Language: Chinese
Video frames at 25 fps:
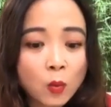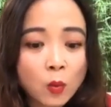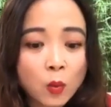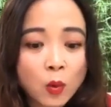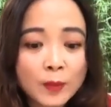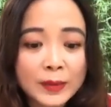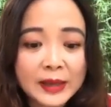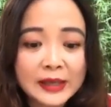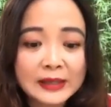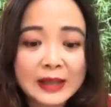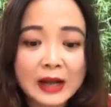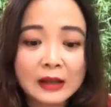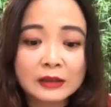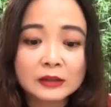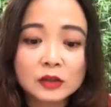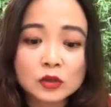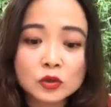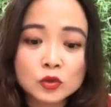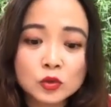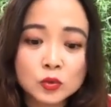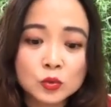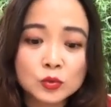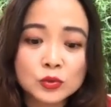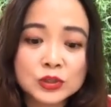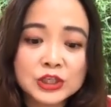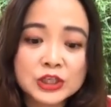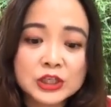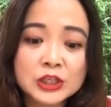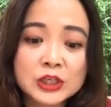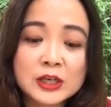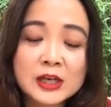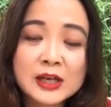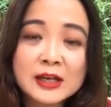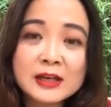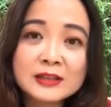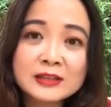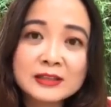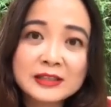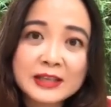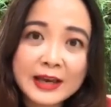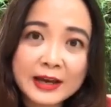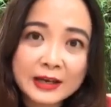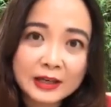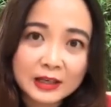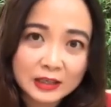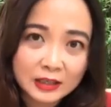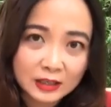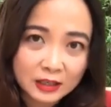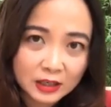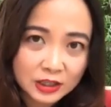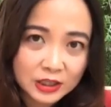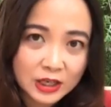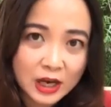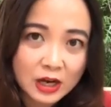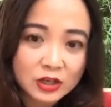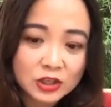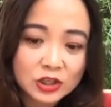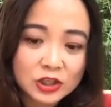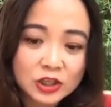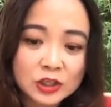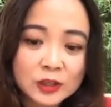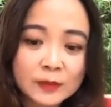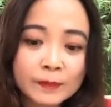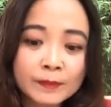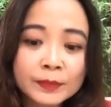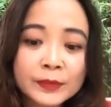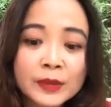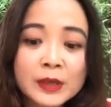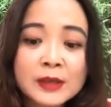国民党的组织借壳上市，